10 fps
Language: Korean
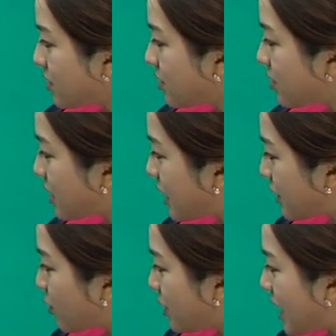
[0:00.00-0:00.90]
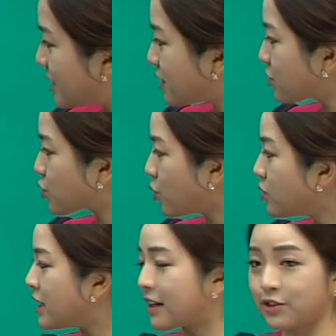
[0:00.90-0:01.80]
인터넷 얘기도 예시로
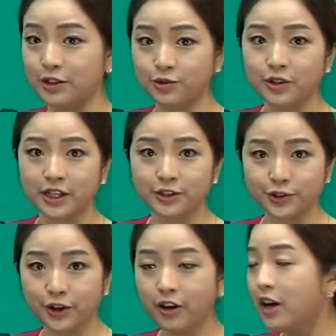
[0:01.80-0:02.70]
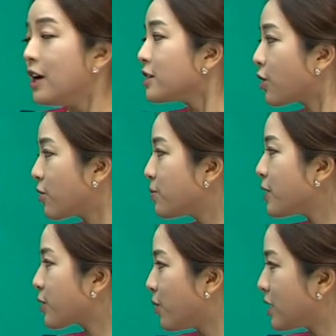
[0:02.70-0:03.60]
좋은 예가 될 수 있겠죠.
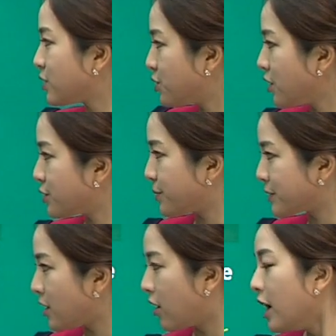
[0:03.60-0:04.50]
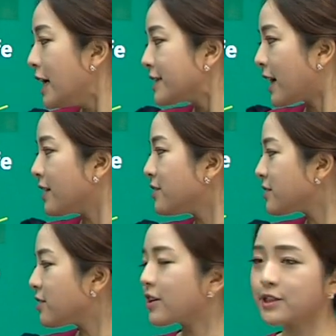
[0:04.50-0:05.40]
정보의 교환이 쉬워지면서
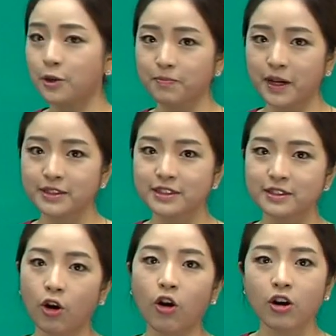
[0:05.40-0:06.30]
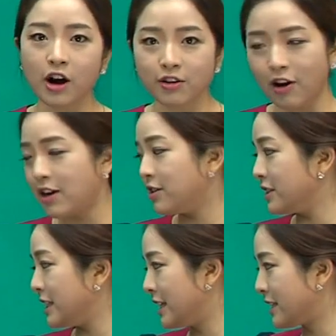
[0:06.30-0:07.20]
자연스럽게 접하는 건강
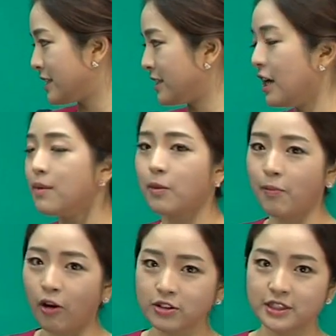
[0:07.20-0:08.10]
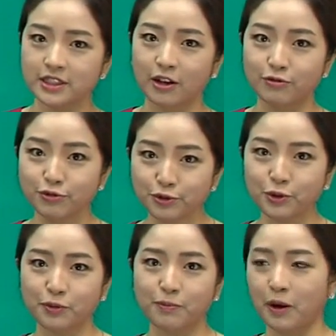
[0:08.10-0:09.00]
관련 이야기들, 뭐 먹는 거,
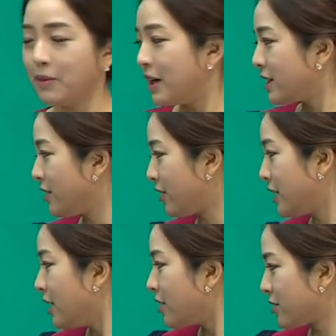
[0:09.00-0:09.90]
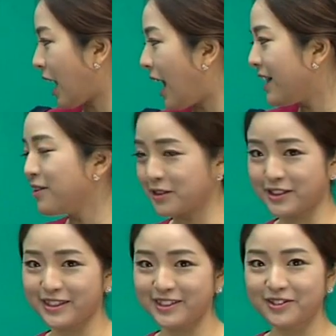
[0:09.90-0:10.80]
운동법, 이런 어,
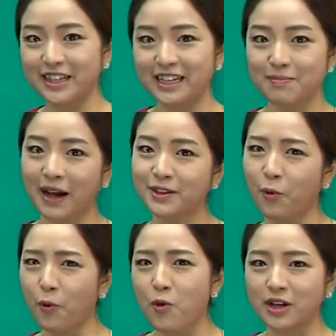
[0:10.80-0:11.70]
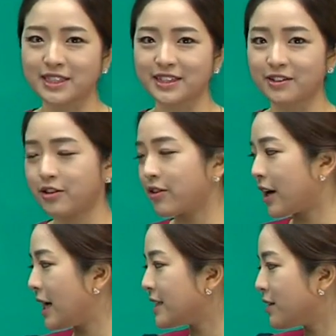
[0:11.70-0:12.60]
다이어트 이런 얘기 많이 오고 가잖아요. 그런
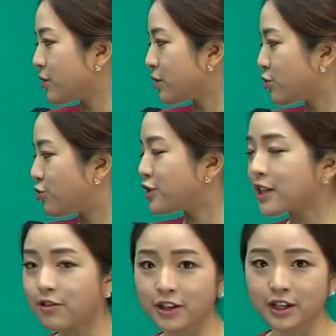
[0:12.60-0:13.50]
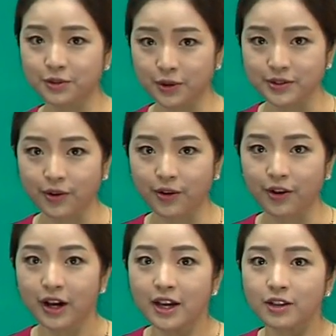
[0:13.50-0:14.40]
게 하나의 어떤 주제거리가
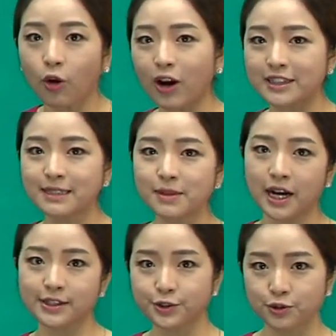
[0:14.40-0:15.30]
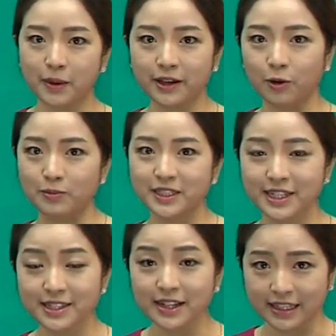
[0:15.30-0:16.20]
돼서 더 관심을 가질 수밖에 없는
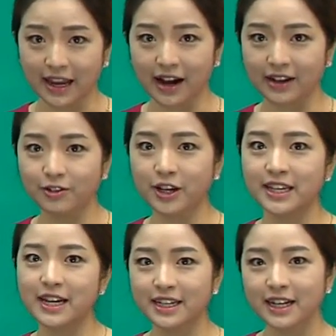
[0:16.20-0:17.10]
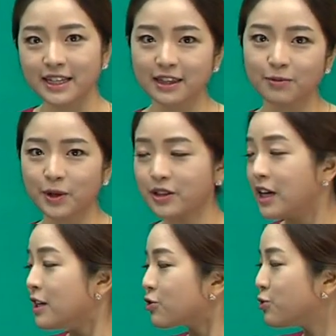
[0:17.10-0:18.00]
세상이다. 이렇게 이야기를 했다면
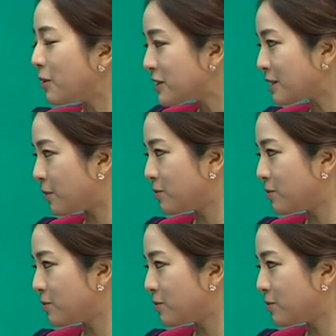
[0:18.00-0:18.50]
두 번째